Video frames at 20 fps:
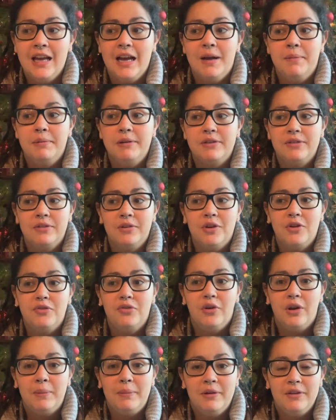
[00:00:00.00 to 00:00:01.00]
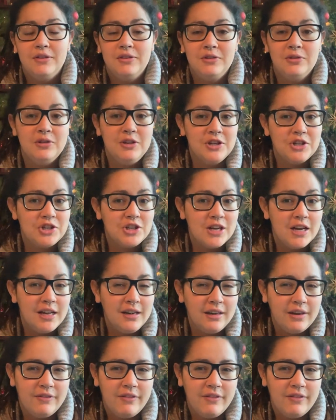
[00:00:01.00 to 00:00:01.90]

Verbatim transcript: Am besten noch vor dem ersten Turnierstart.